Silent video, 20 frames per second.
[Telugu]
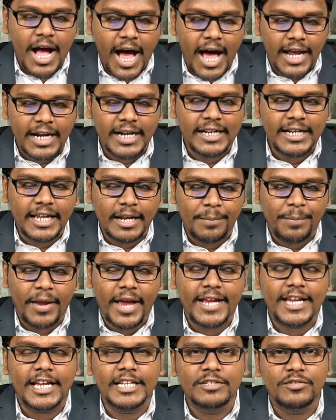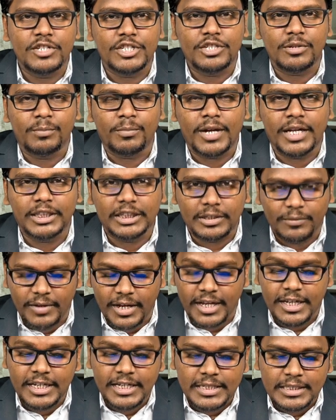ఆర్ అండ్ ఆర్ ప్యాకేజీ విషయం
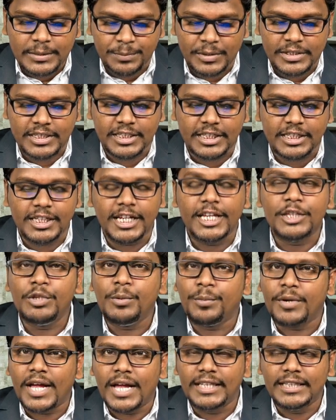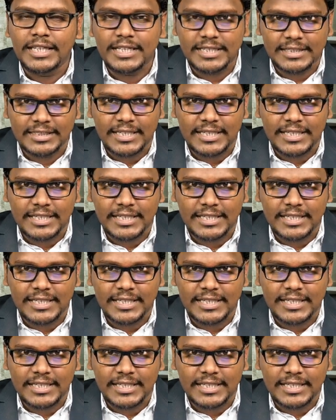మాత్రమే స్పష్టత లేదు ఇప్పుడు ఆర్థిక